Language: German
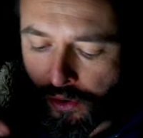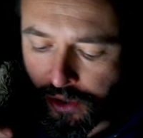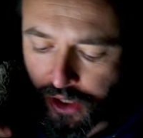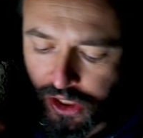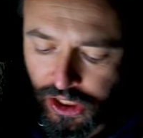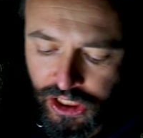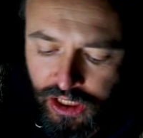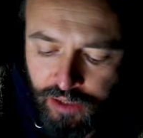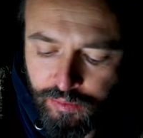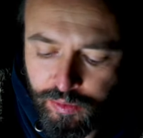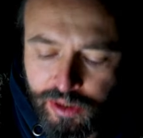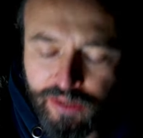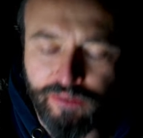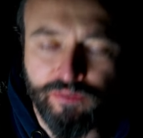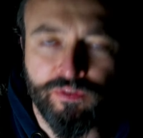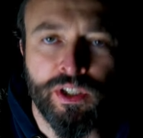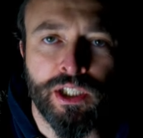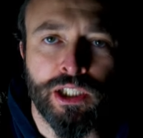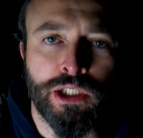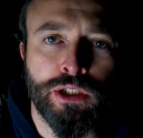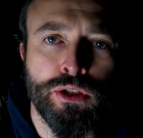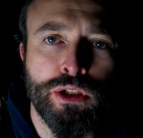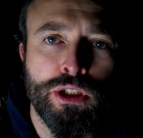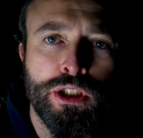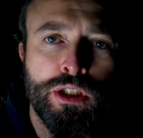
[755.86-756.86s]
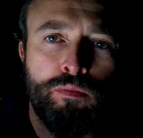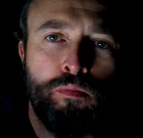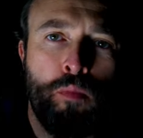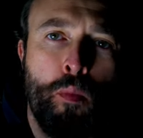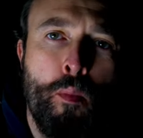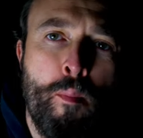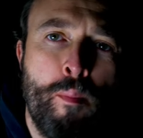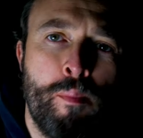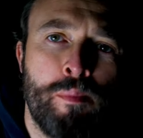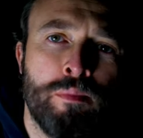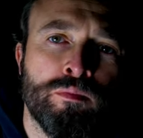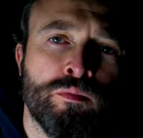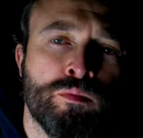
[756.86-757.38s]
Ich liebe einfach so den.
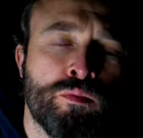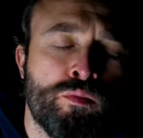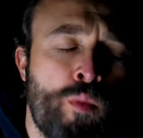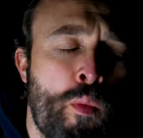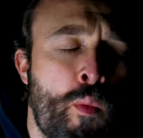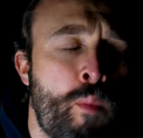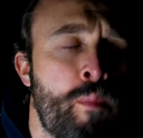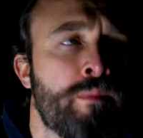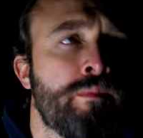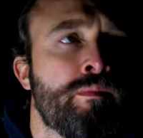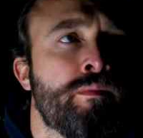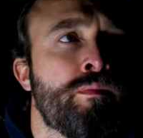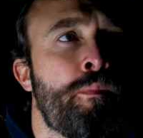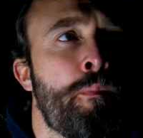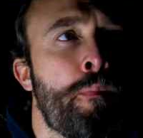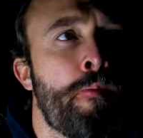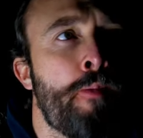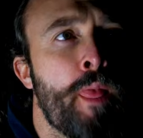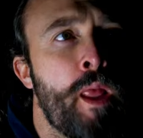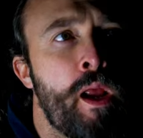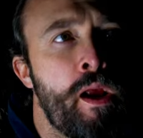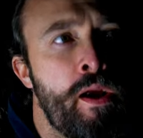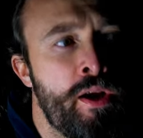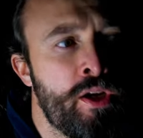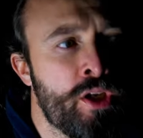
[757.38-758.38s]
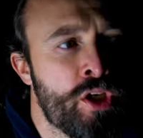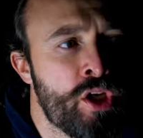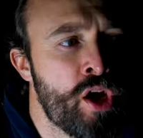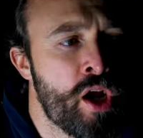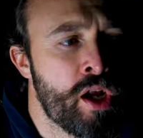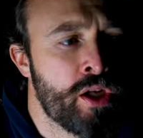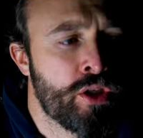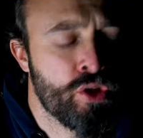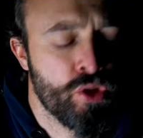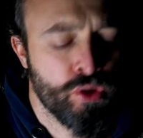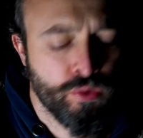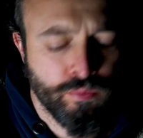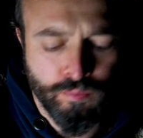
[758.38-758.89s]
Ente
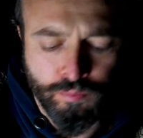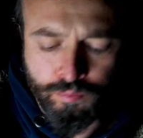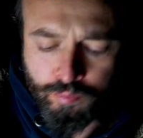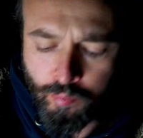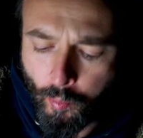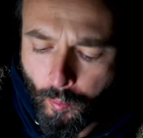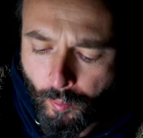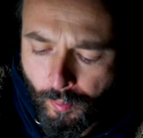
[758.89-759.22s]
hat so einen,